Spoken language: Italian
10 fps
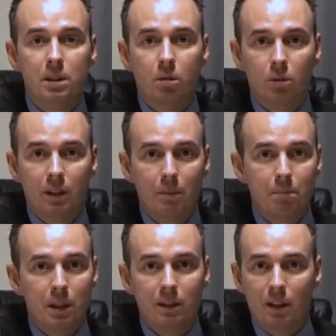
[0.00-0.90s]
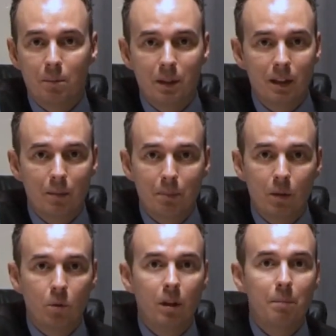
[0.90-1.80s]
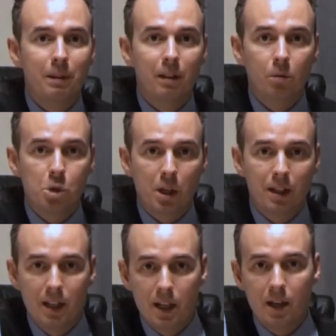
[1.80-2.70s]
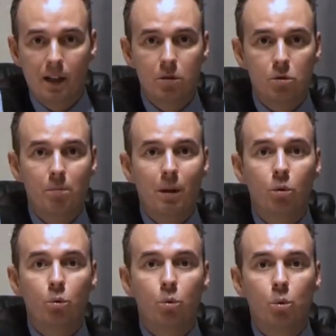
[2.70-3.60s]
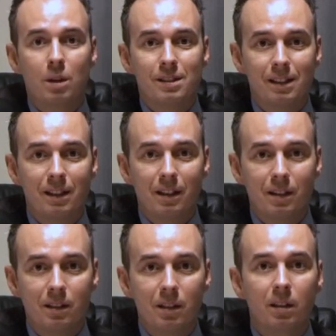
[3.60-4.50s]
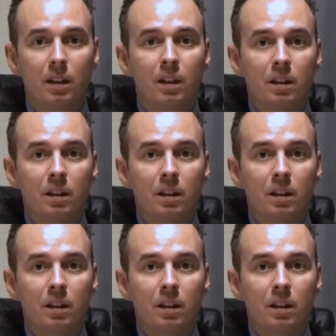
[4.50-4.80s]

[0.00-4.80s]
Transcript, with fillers: psicoterapie, terapia della parola, pedagogia clinica, insomma con tutta una serie di